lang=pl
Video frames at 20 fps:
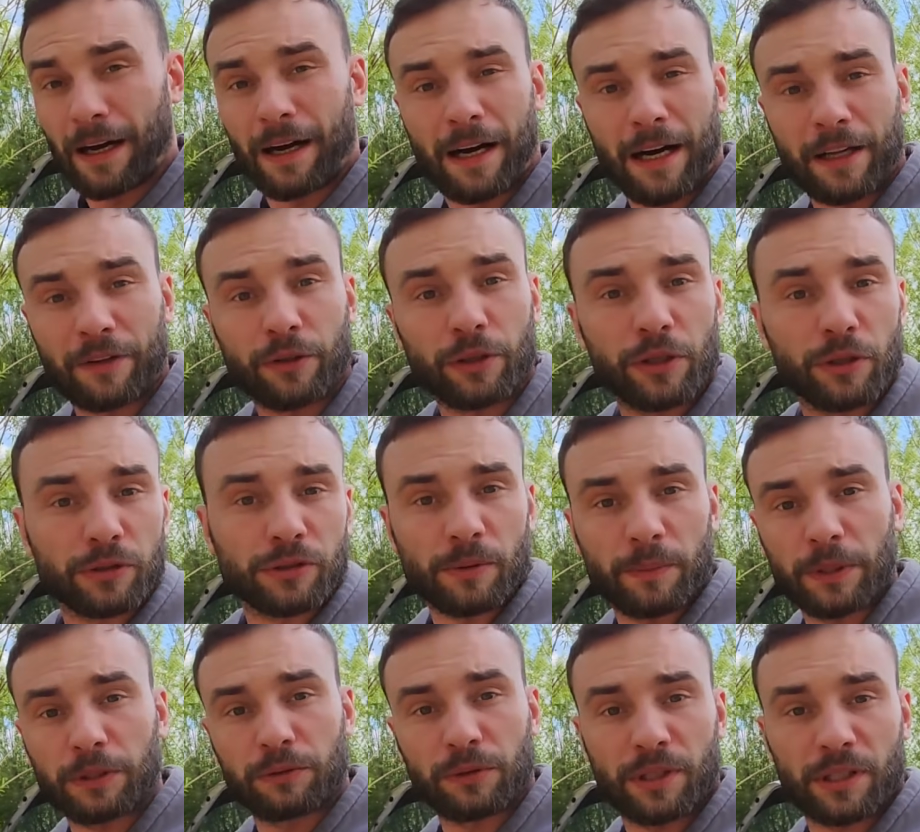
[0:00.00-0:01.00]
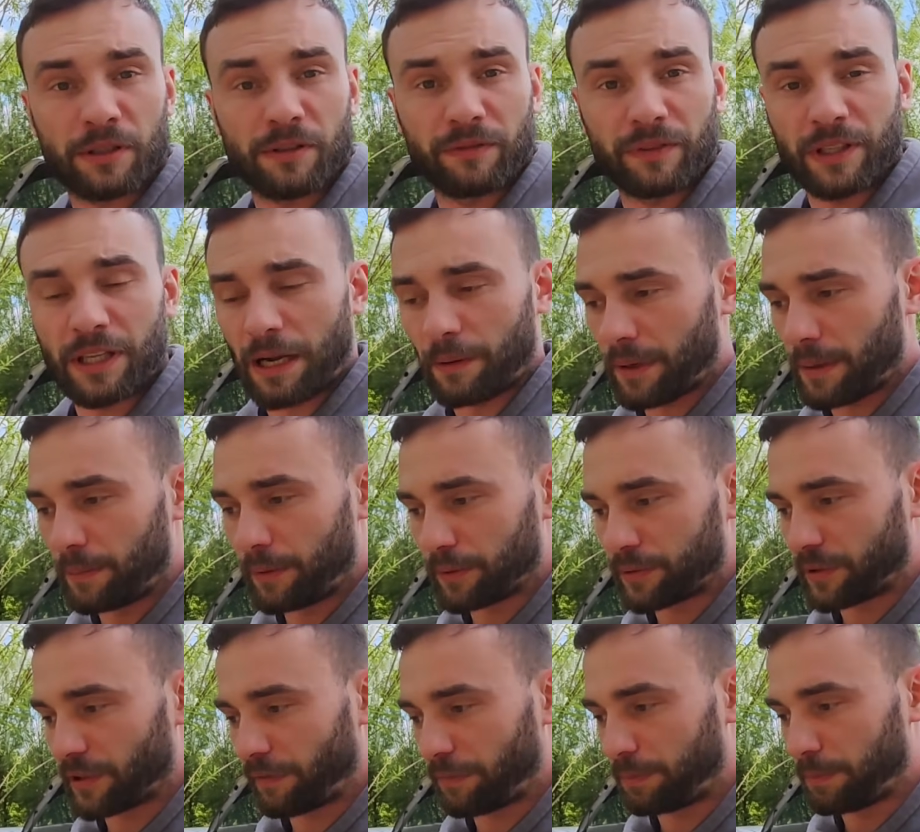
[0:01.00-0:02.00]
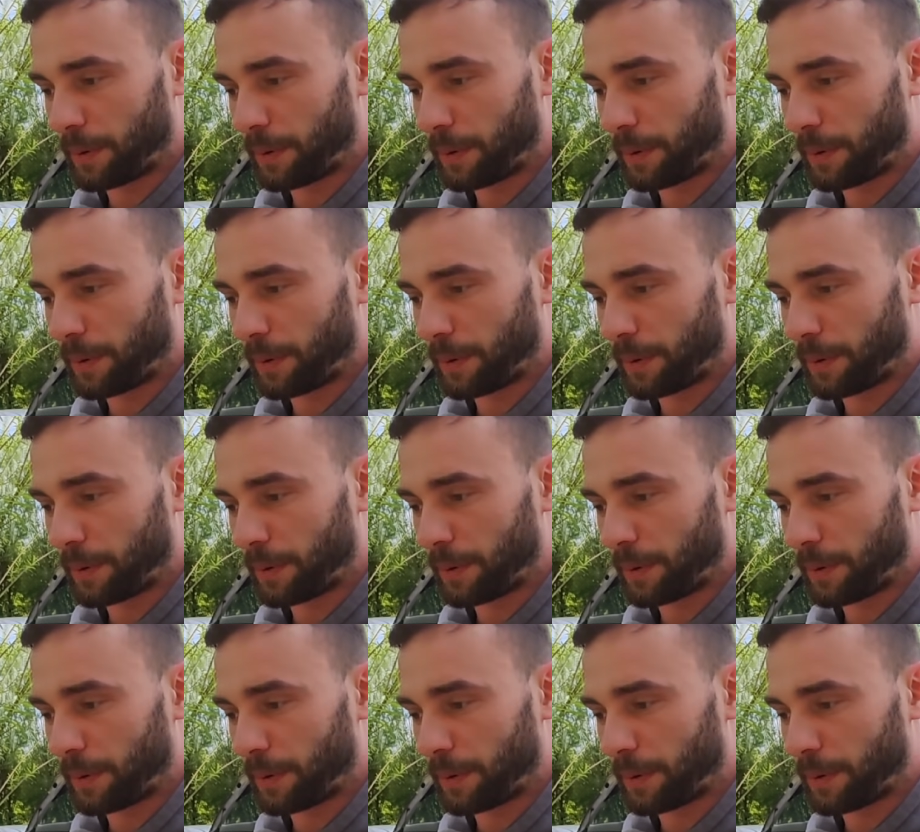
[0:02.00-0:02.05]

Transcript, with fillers: Aha, no i osoby, które wygrały bluzy w